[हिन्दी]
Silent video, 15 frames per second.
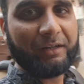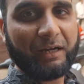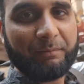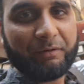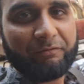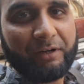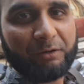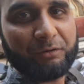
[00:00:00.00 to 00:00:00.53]
यहाँ
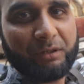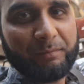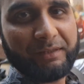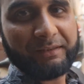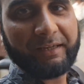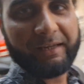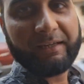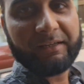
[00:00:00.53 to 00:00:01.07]
पे फालूदा
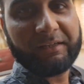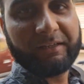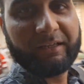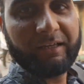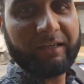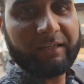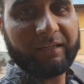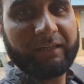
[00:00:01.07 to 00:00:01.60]
मिलता है
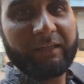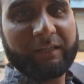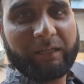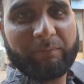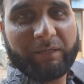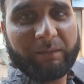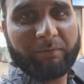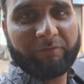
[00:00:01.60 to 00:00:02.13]
ये देखिए
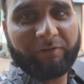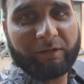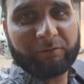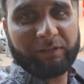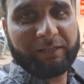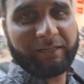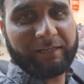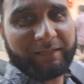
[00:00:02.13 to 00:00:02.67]
मैंने भी
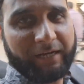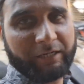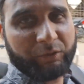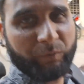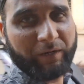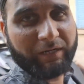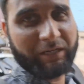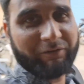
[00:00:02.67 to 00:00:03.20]
फालूदा ले लिया है
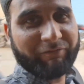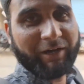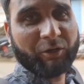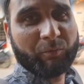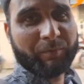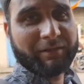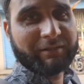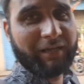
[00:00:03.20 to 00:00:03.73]
ट्वेंटी फाइव
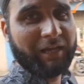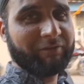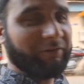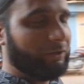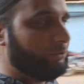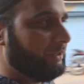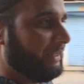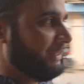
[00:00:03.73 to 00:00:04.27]
रुपीज़ का एक
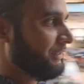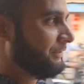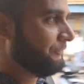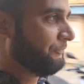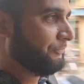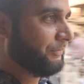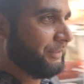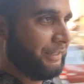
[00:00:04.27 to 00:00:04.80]
फालूदा
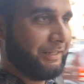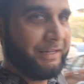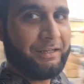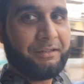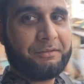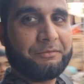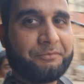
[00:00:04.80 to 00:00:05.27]
है ना